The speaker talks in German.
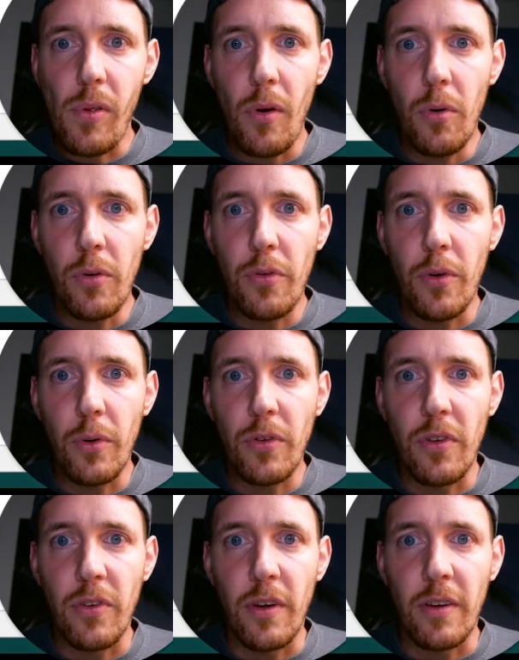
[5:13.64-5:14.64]
Und für
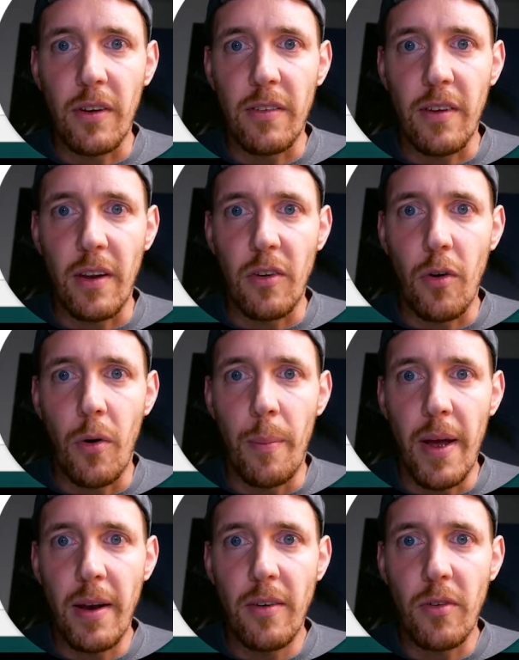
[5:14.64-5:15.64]
uns ist interessant
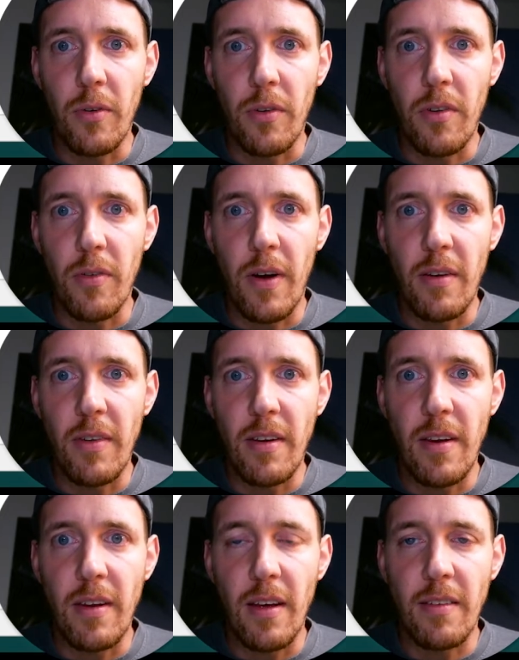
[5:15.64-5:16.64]
Command. Und zwar, wenn ich
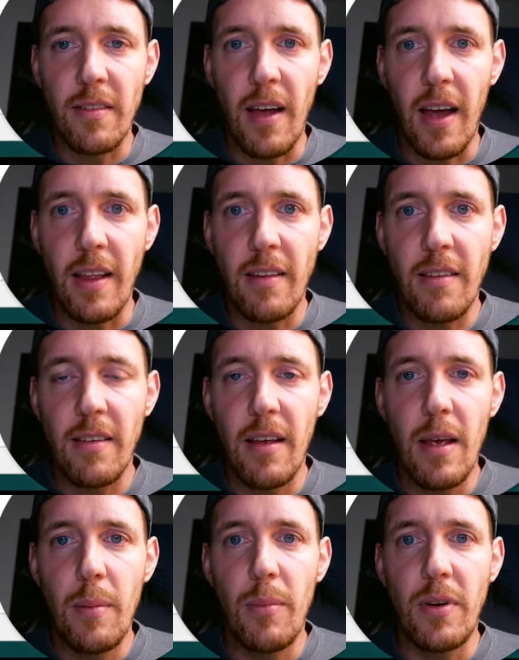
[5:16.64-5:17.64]
die Taste 1
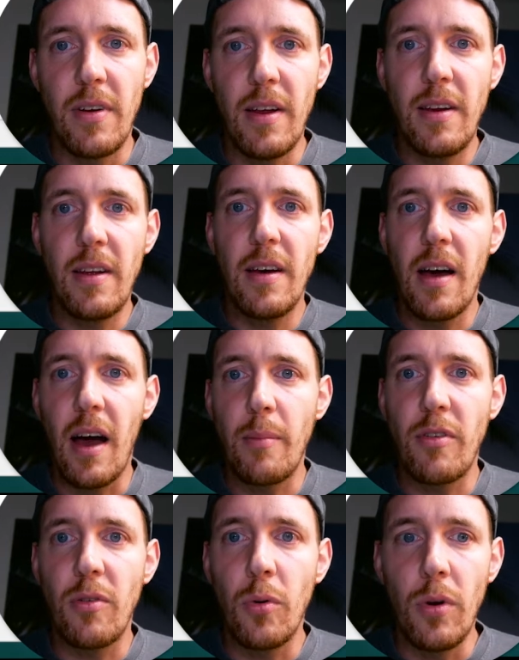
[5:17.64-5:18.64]
betätige, habe
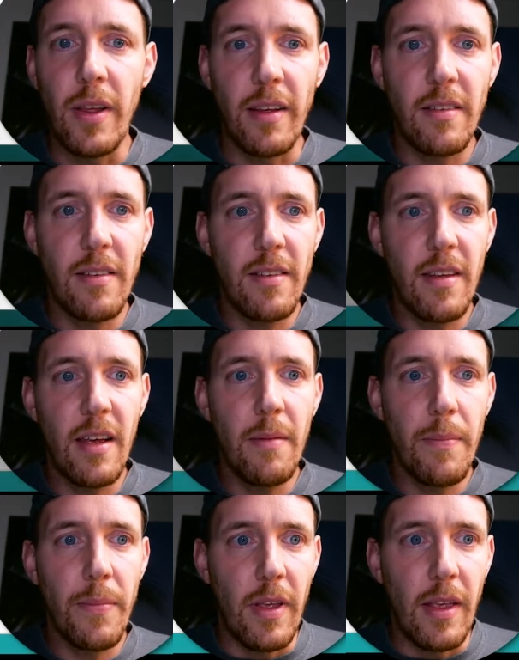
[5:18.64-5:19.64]
ich 0xc
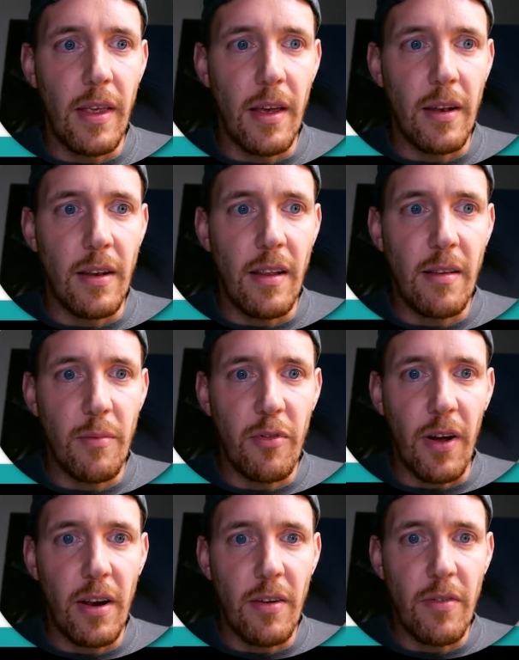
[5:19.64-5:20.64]
ihr in diesem
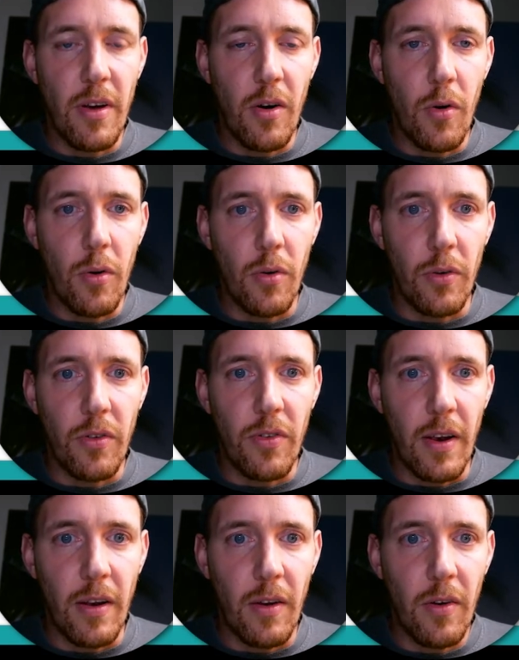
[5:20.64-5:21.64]
Falle, wir gucken uns
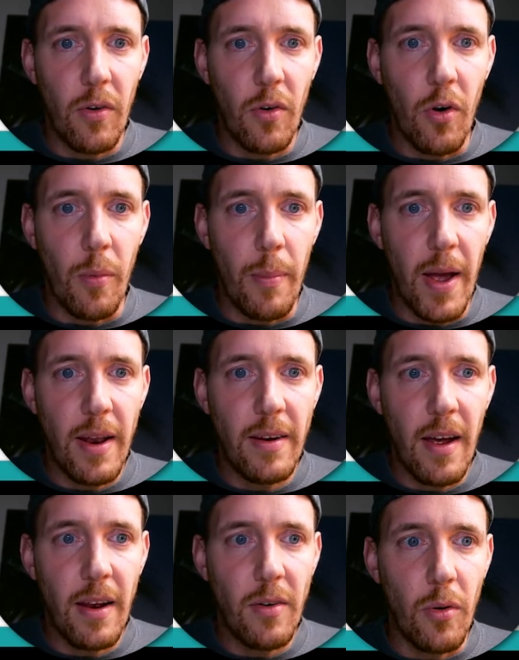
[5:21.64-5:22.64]
den Command
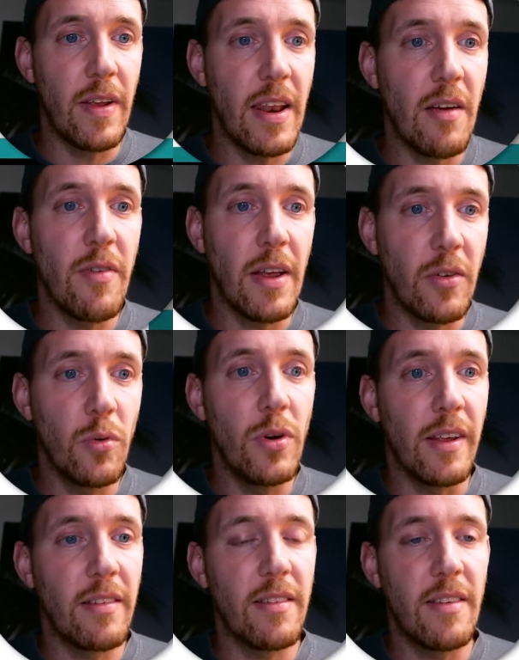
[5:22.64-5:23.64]
an. Wenn der Wert
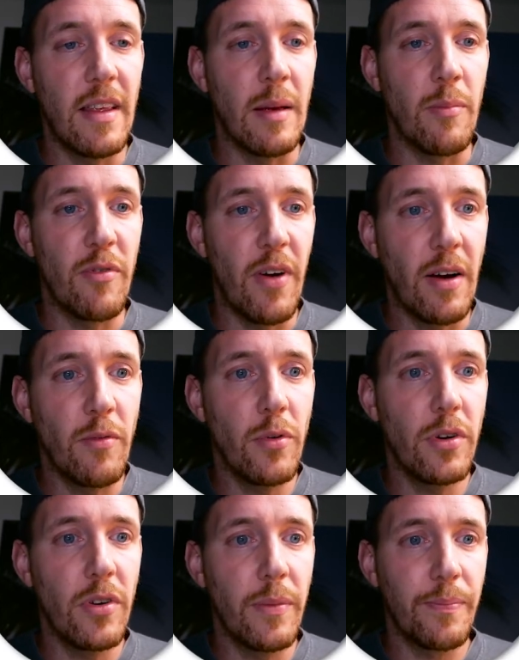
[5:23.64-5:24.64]
0xc empfangen
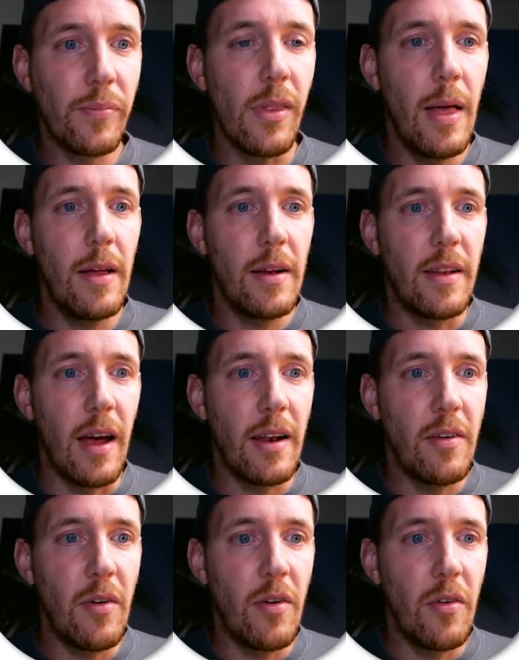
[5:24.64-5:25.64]
wird,
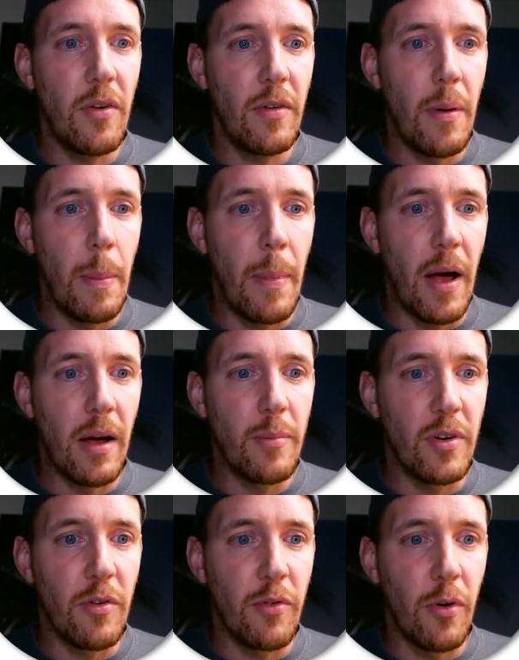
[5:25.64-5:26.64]
dann mache
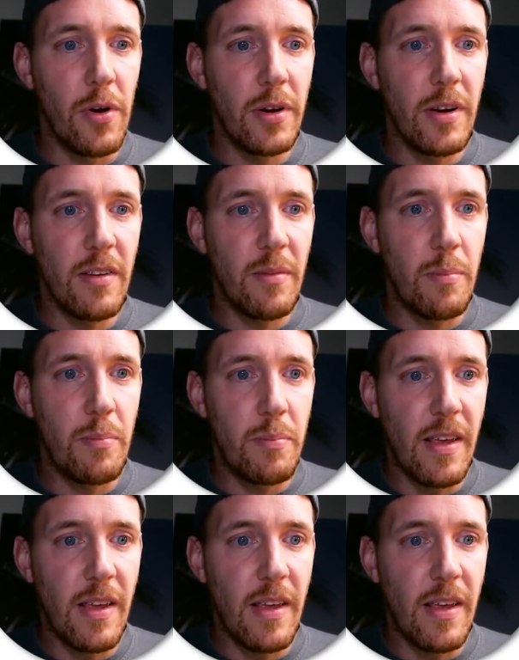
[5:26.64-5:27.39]
bitte folgendes.